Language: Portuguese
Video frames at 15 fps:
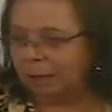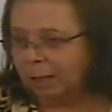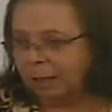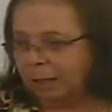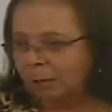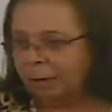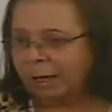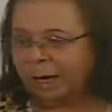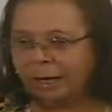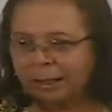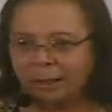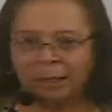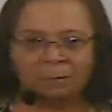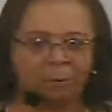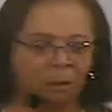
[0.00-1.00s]
iriam
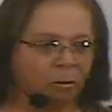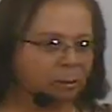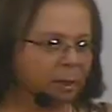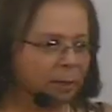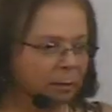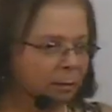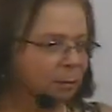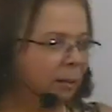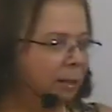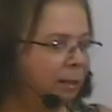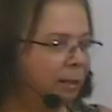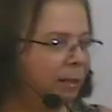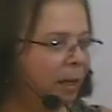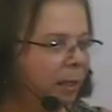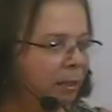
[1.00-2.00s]
cair na mão da,
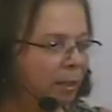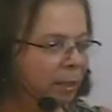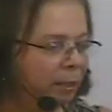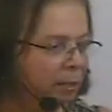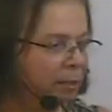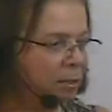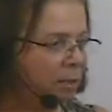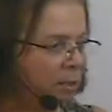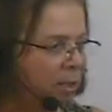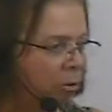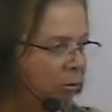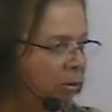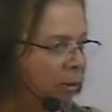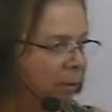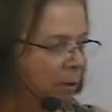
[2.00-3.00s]
da, da, da
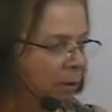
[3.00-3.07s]
Inquisição.